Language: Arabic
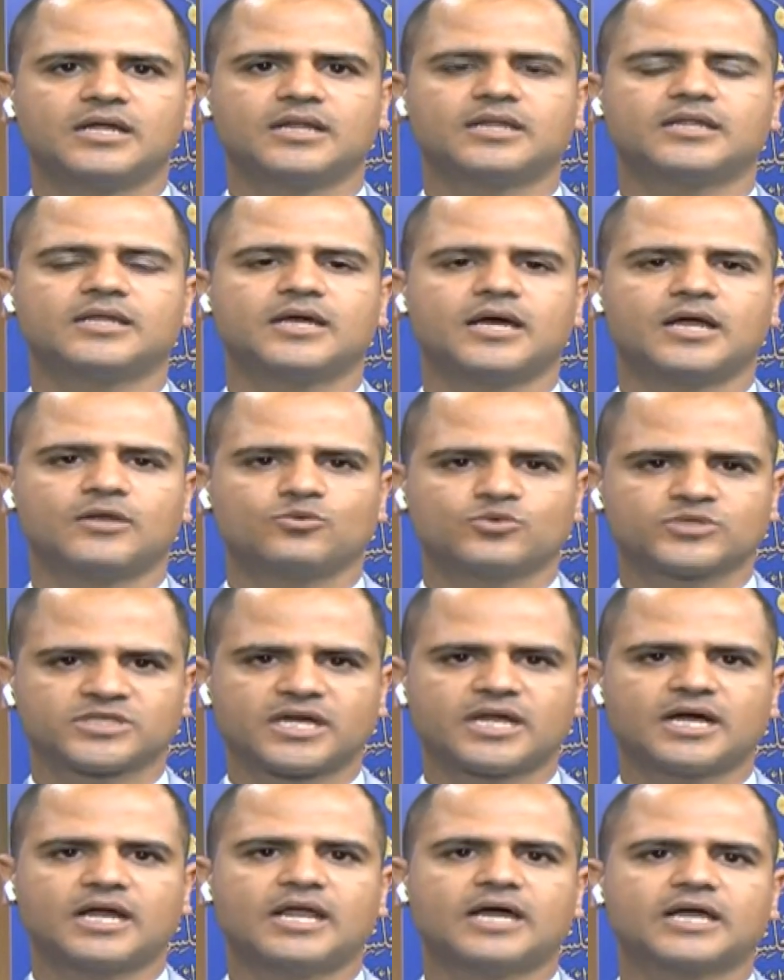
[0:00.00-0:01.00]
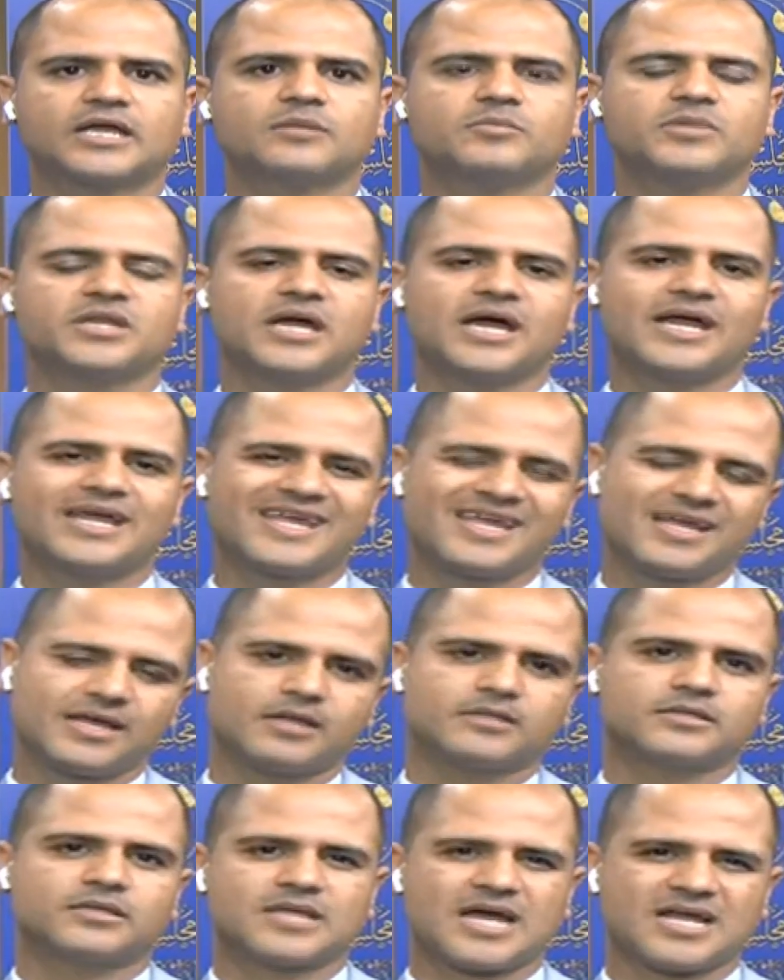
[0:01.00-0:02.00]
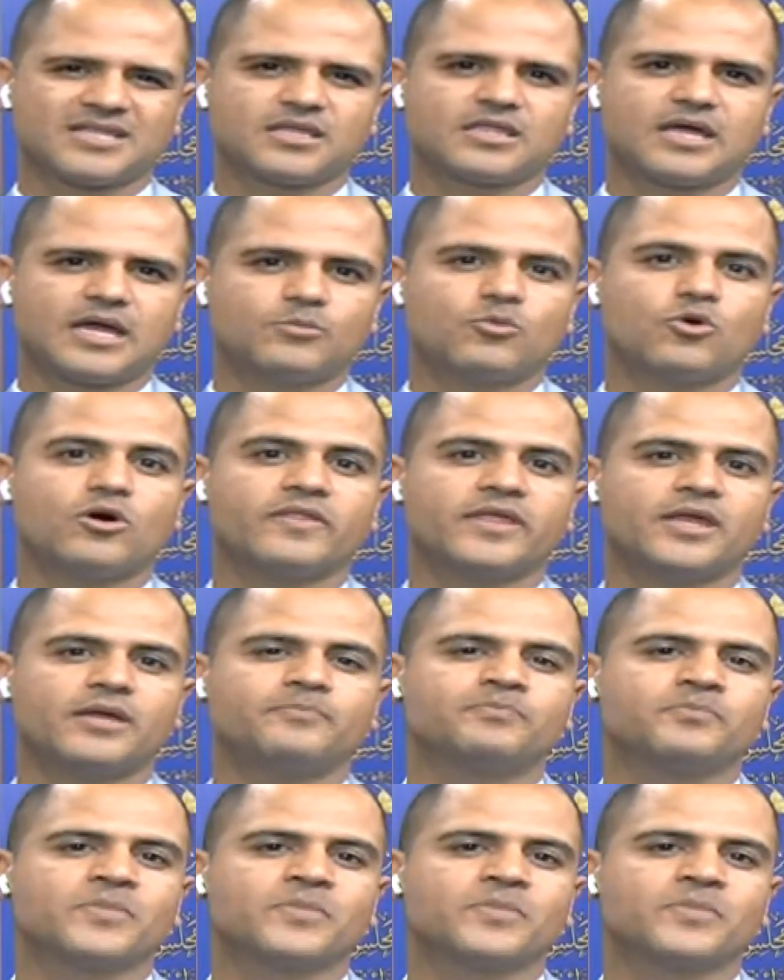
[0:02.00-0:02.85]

للوزراء لكن بالنهاية هي تتحدث عن مواضيع